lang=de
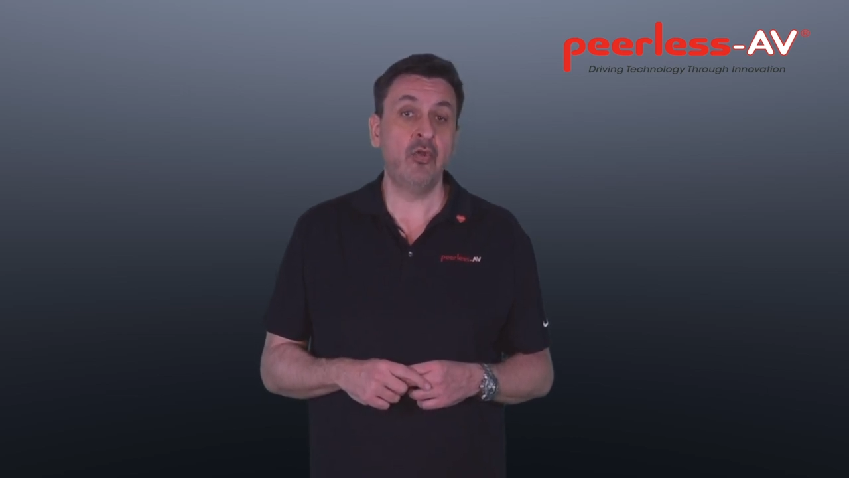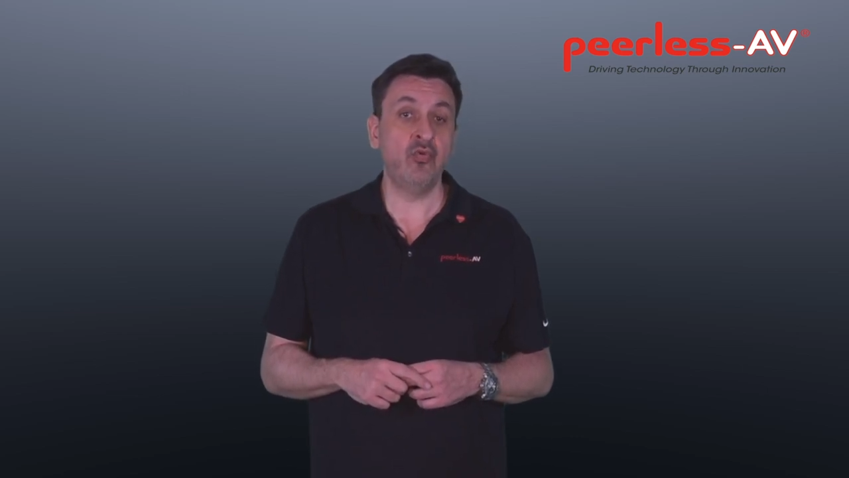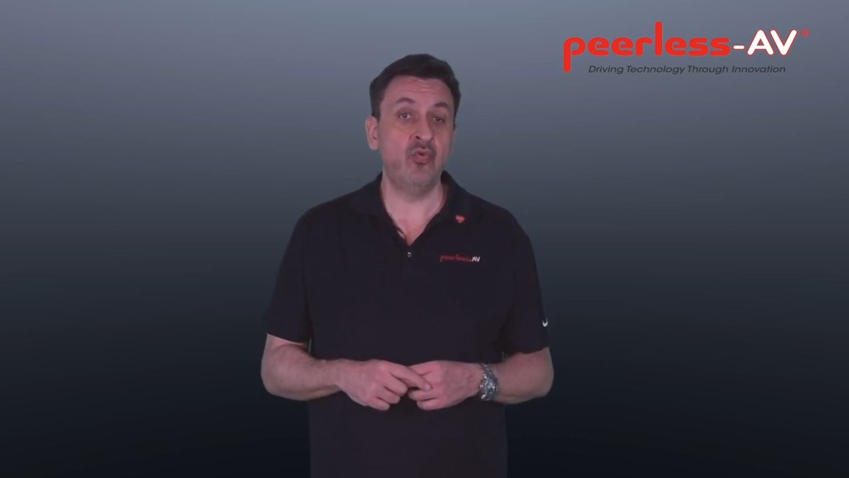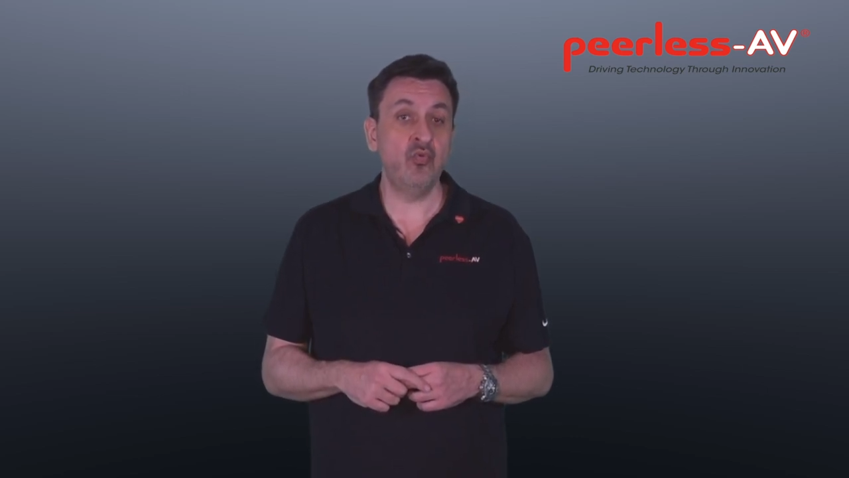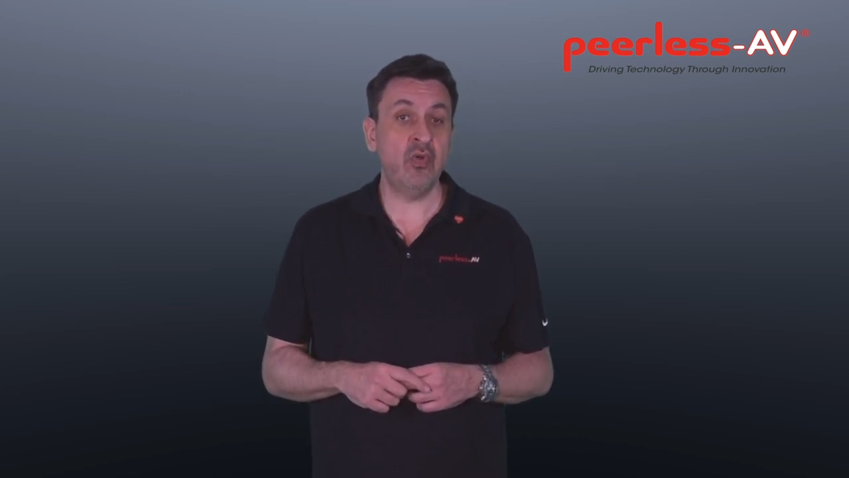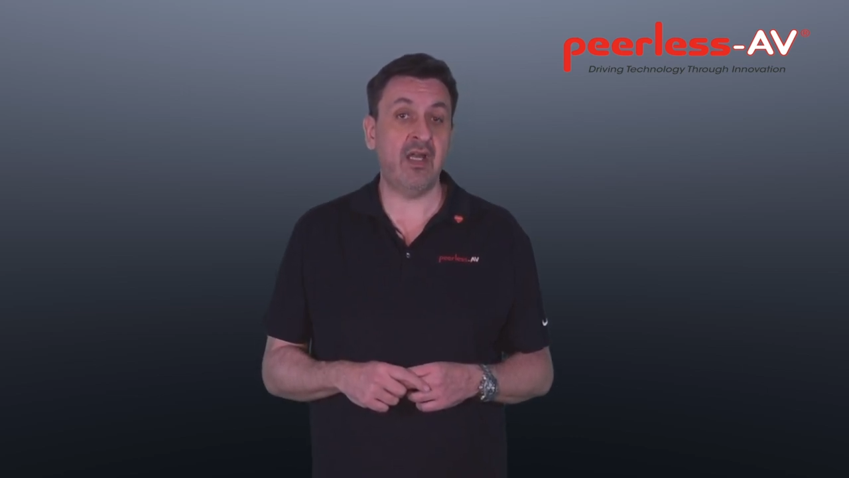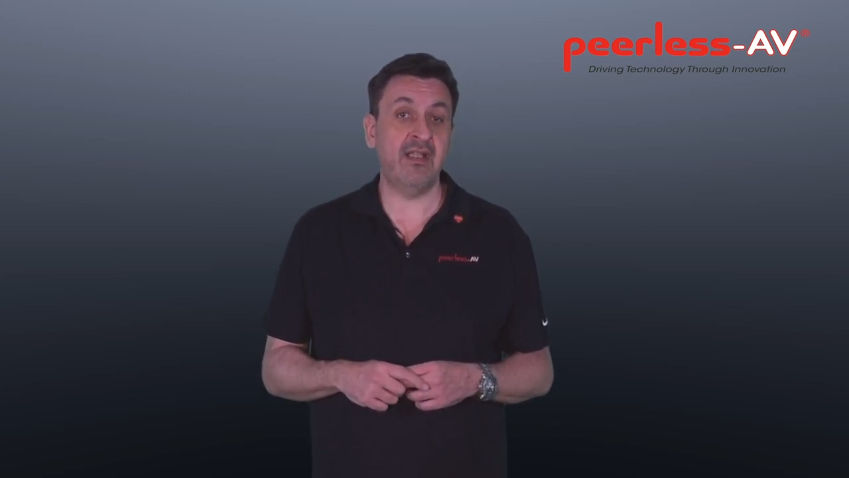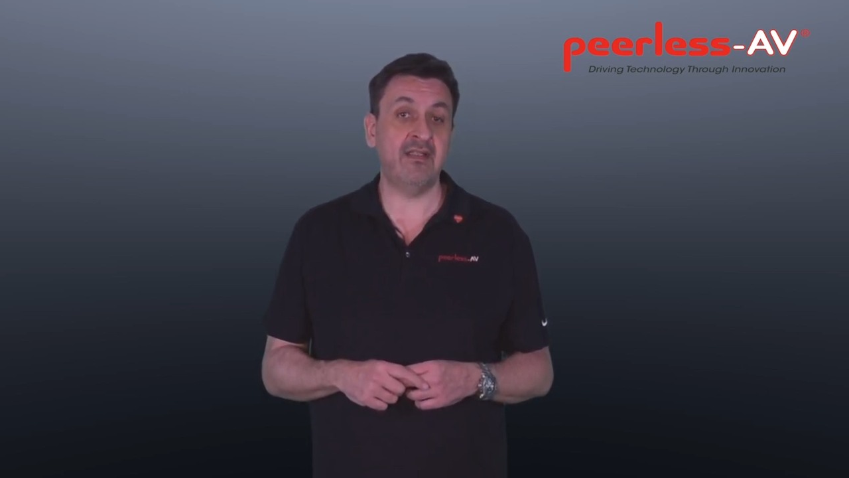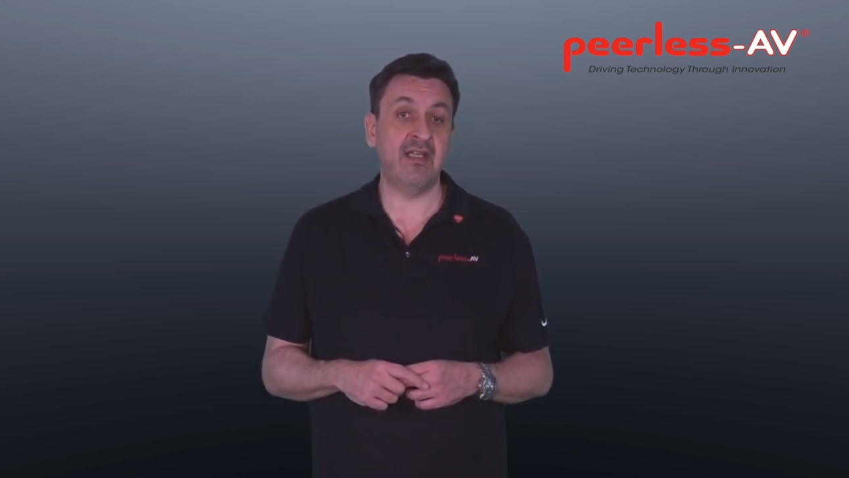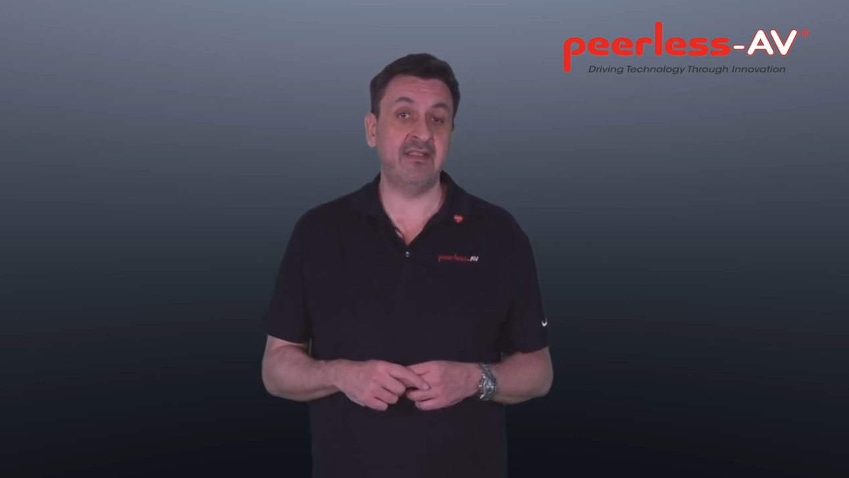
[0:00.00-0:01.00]
nur
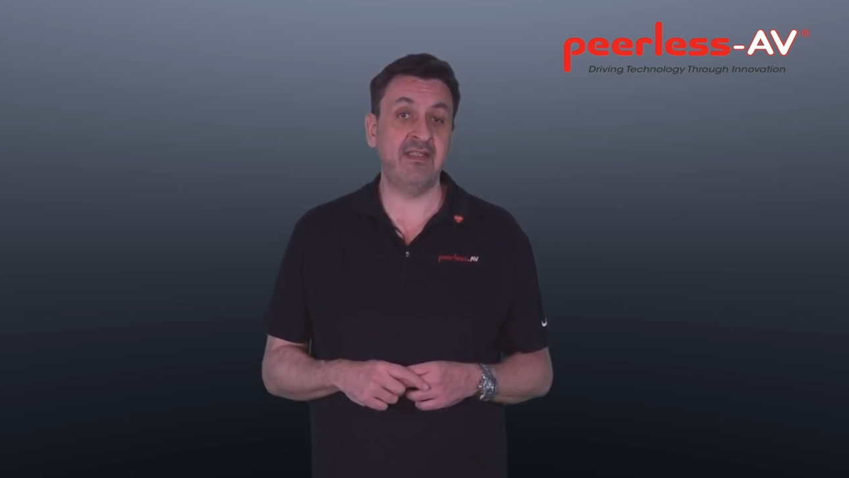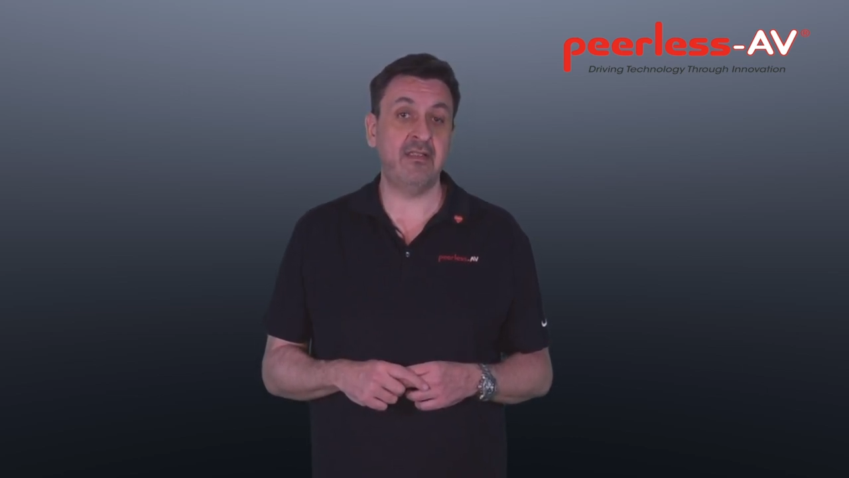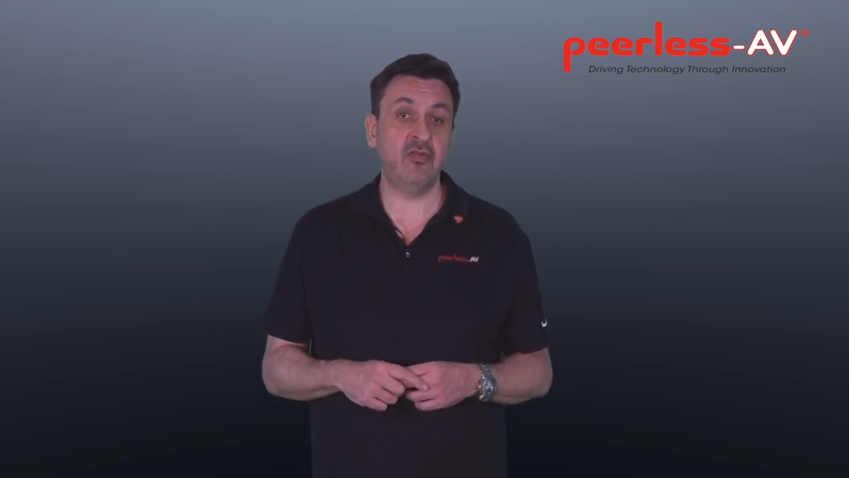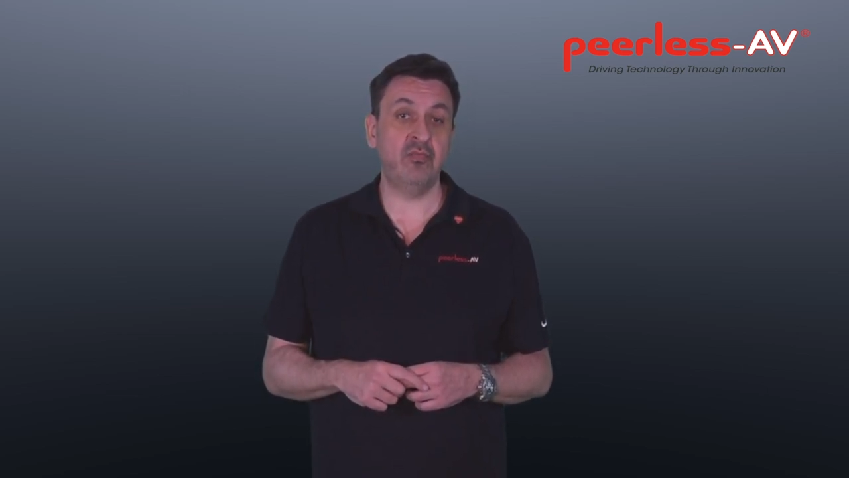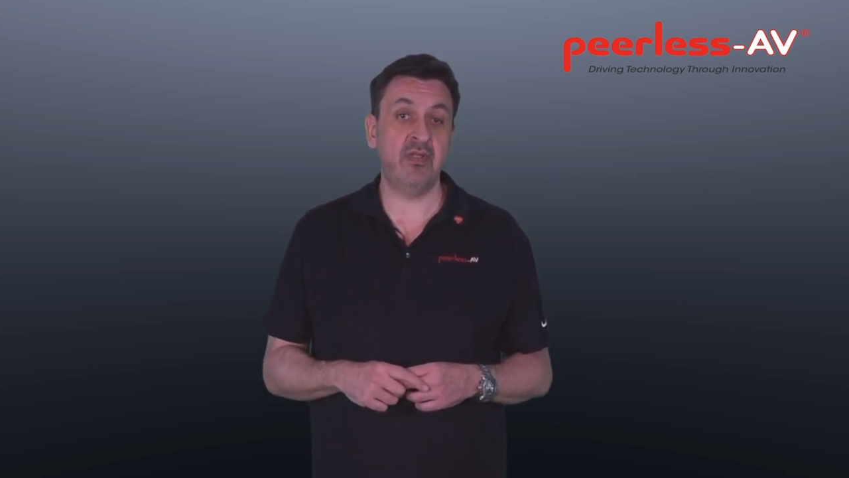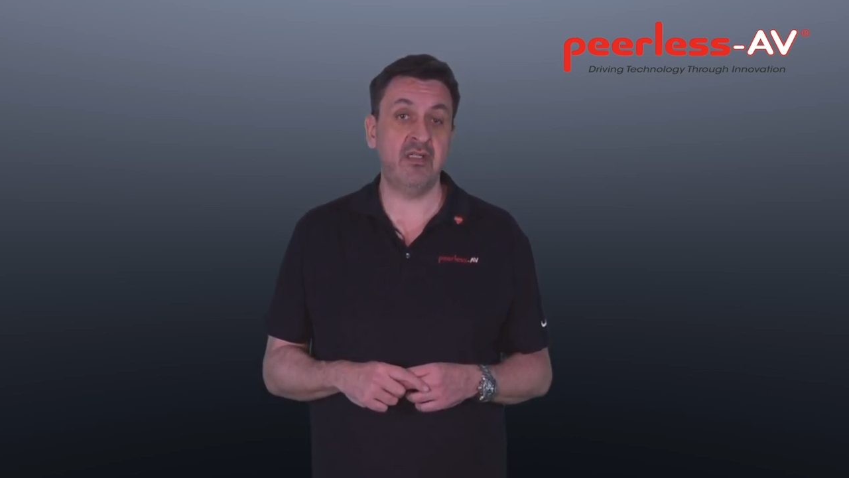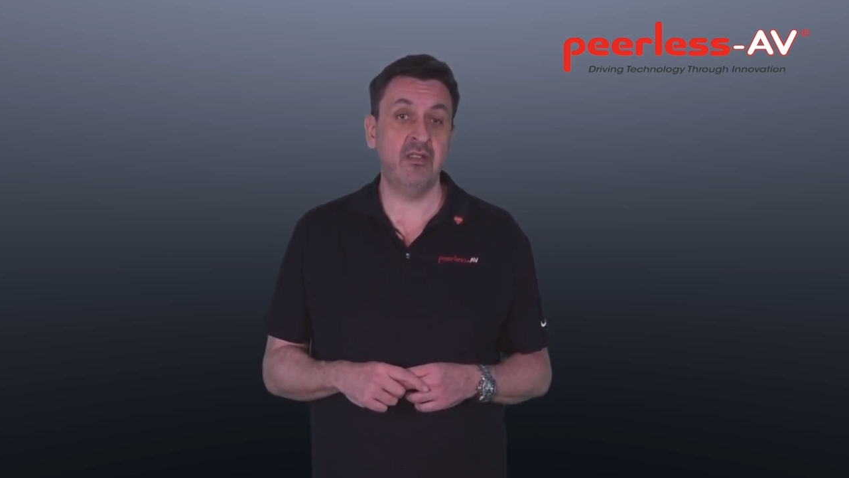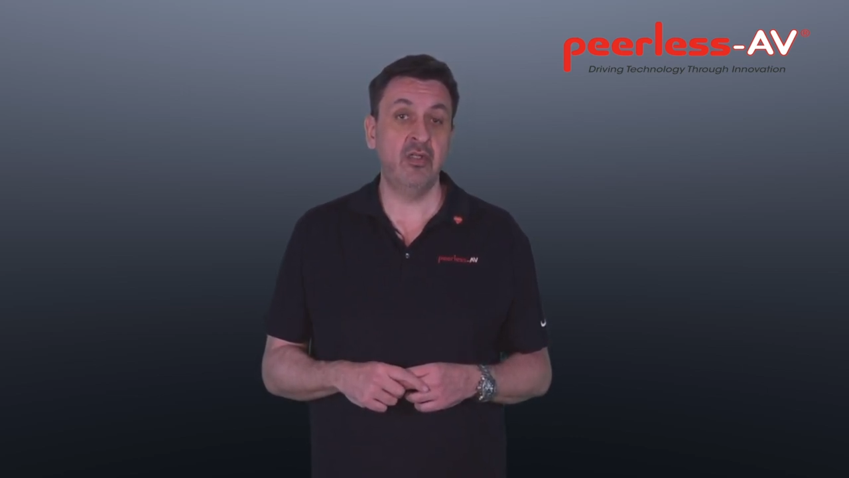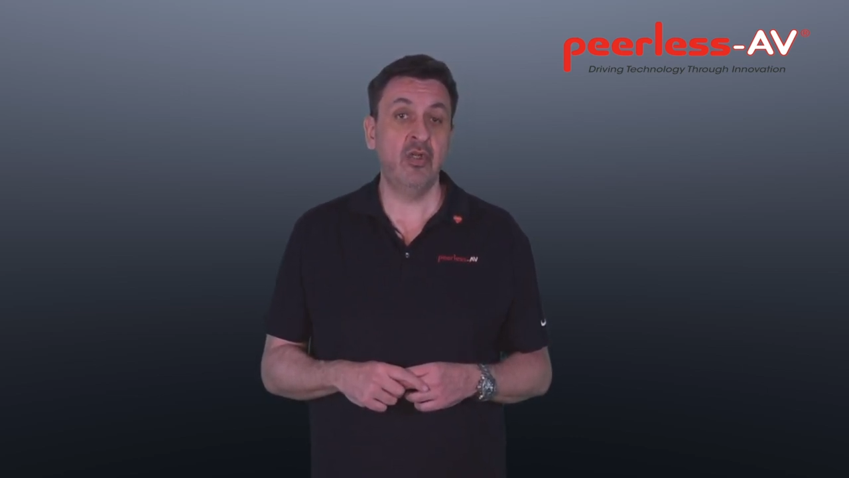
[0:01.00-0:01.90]
eine Artikelnummer